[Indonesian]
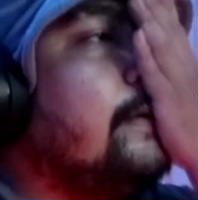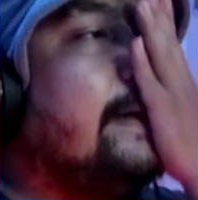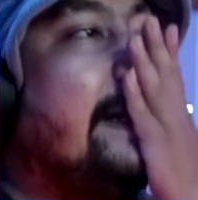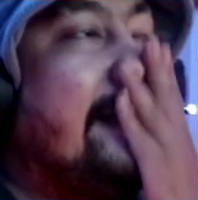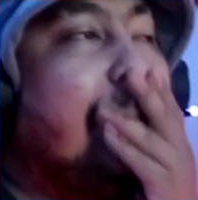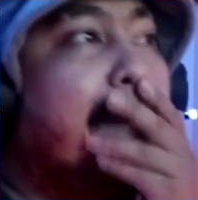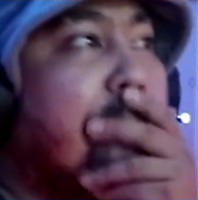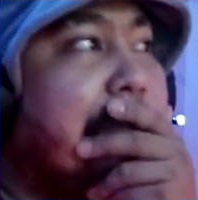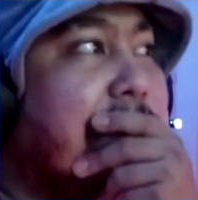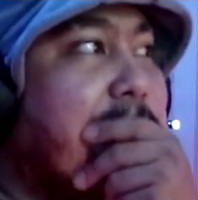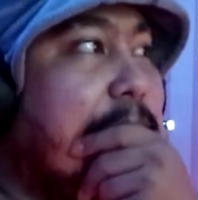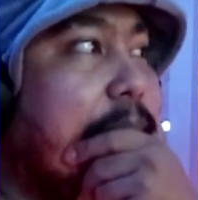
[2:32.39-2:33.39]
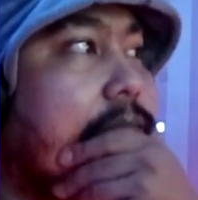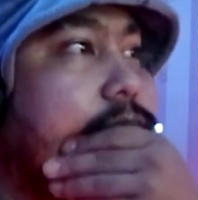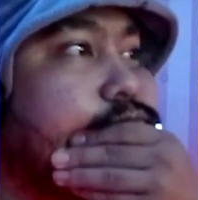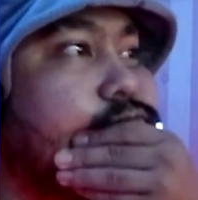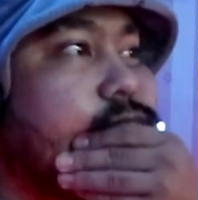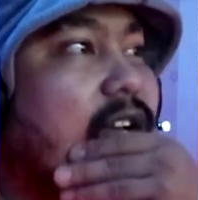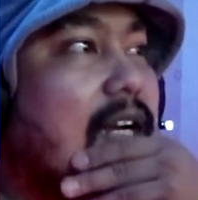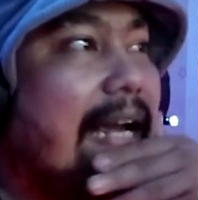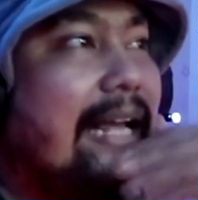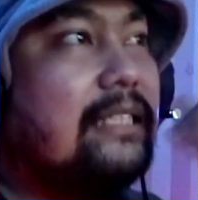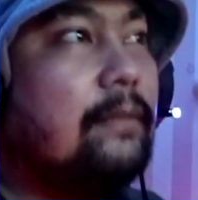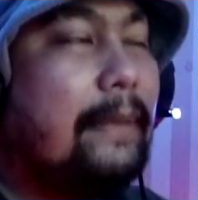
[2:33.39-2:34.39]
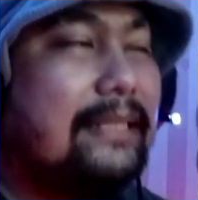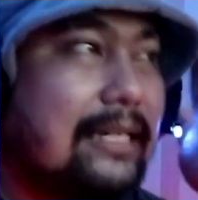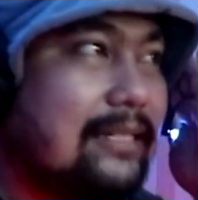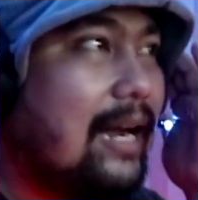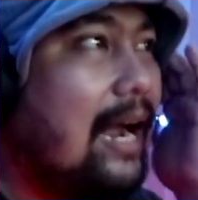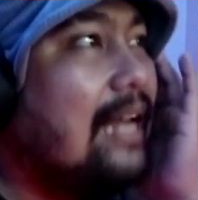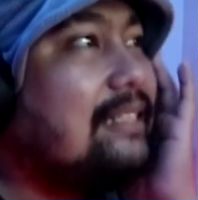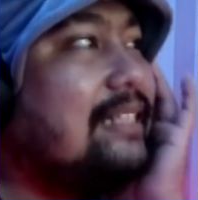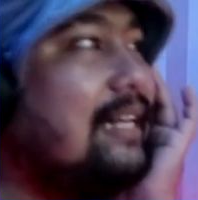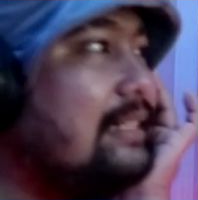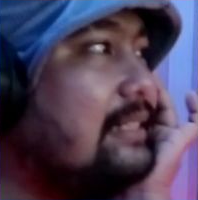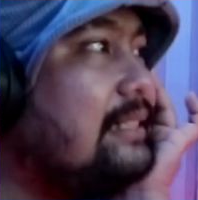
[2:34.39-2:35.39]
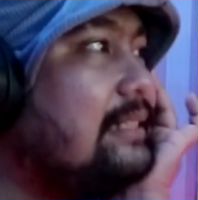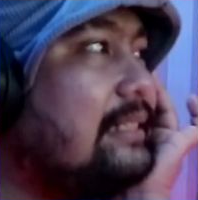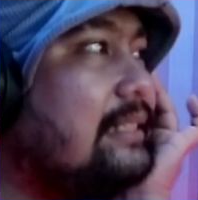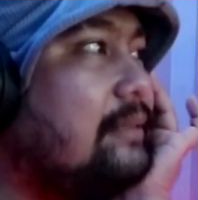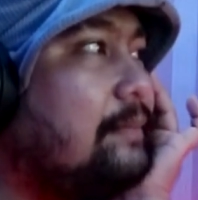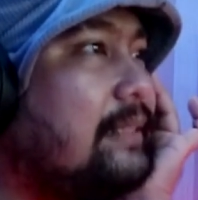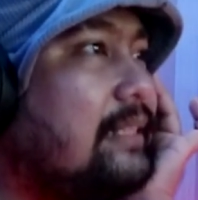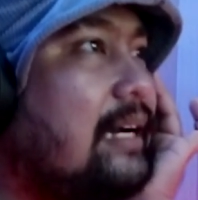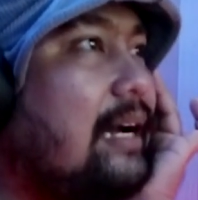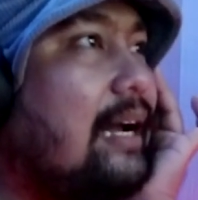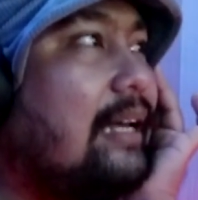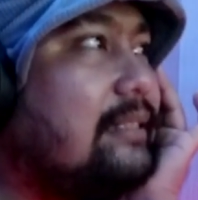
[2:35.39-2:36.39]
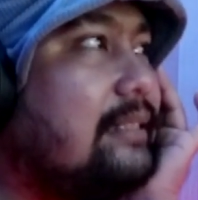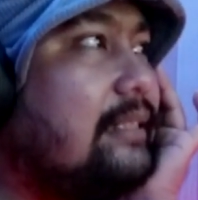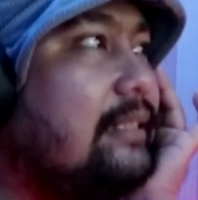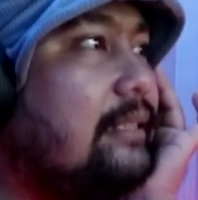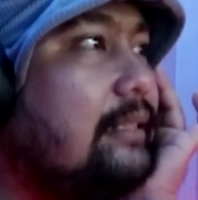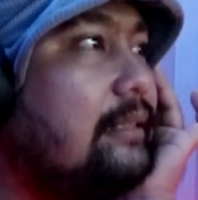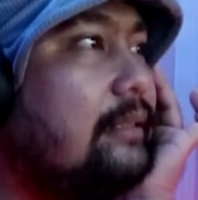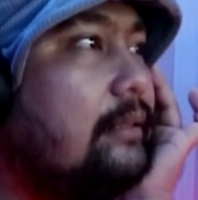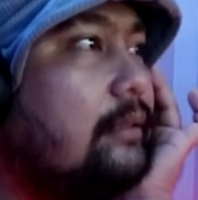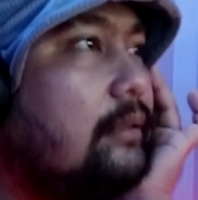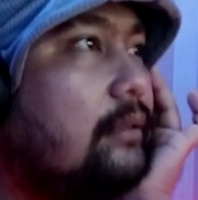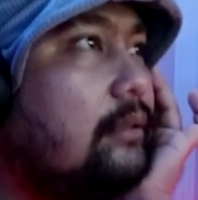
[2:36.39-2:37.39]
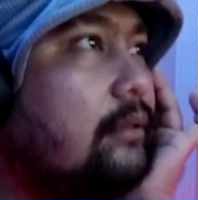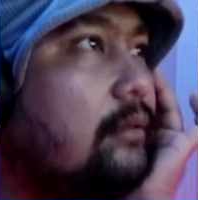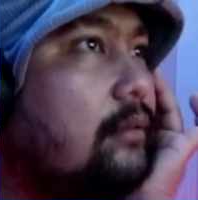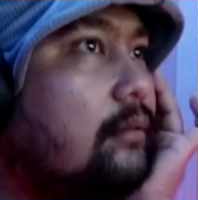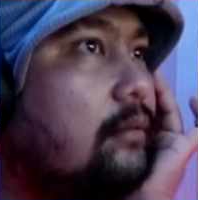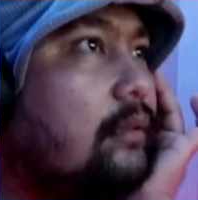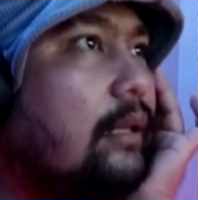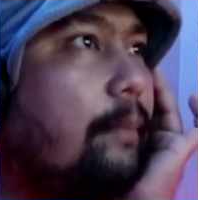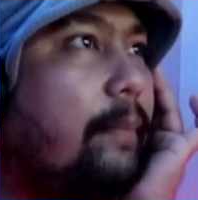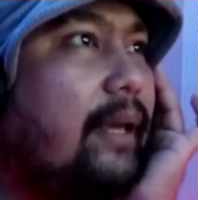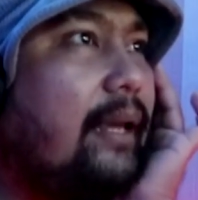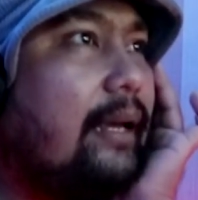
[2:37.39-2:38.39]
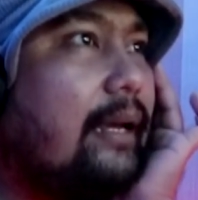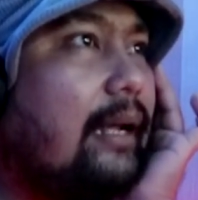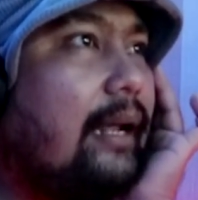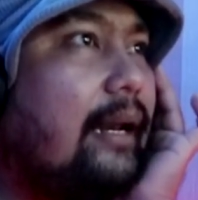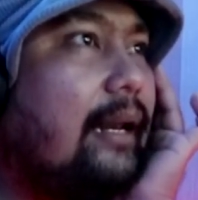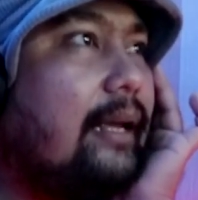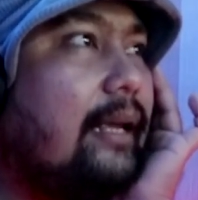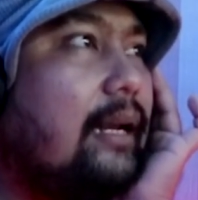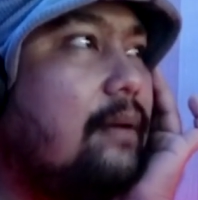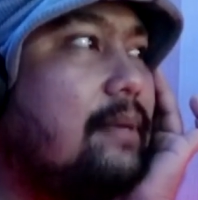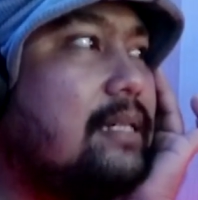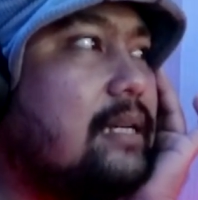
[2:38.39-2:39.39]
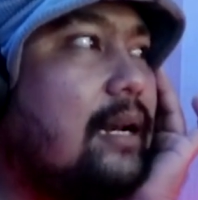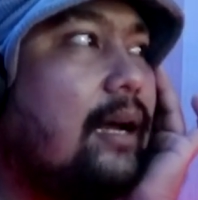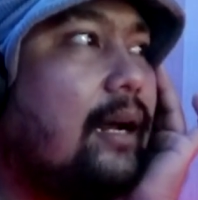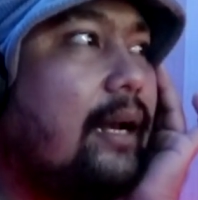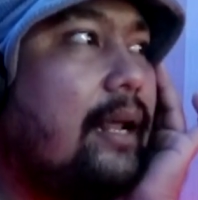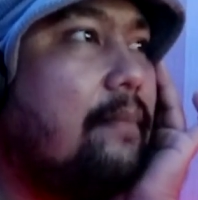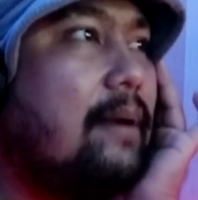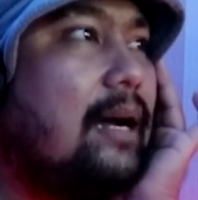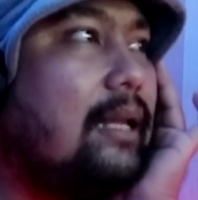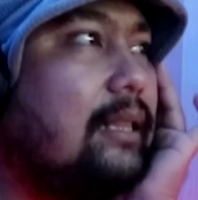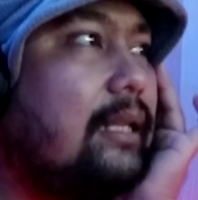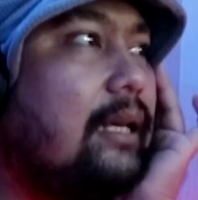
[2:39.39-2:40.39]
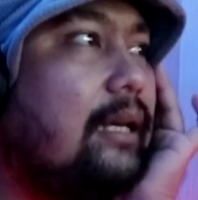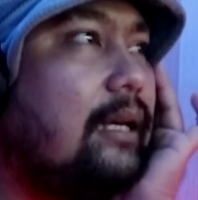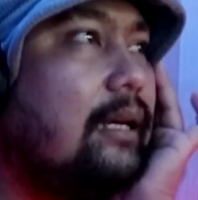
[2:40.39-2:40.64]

ini kayak sepasang kekasih nggak sih kayak sepasang kekasih tapi kayak lagi ada masalah gede banget nih